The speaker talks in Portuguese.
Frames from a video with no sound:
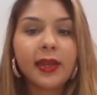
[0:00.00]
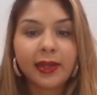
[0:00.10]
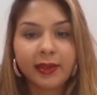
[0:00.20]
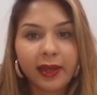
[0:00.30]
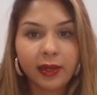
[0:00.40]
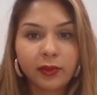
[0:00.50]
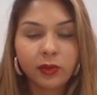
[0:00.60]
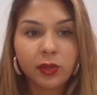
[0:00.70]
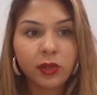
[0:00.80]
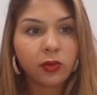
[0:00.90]
na tela
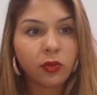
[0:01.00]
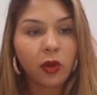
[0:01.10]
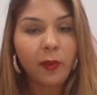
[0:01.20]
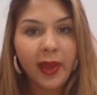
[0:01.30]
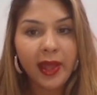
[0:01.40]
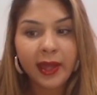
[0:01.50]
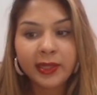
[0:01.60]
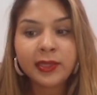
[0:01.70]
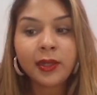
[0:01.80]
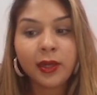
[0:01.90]
do
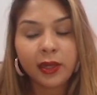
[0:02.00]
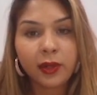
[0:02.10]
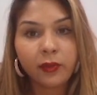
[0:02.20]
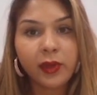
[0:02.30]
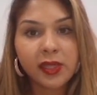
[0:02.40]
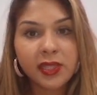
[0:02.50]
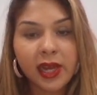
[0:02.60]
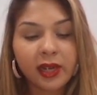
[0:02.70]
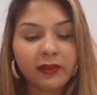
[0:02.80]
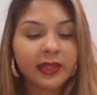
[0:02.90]
OBS, clica no iniciar
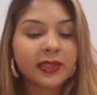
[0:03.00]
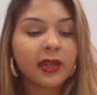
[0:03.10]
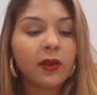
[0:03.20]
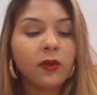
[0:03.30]
gravação,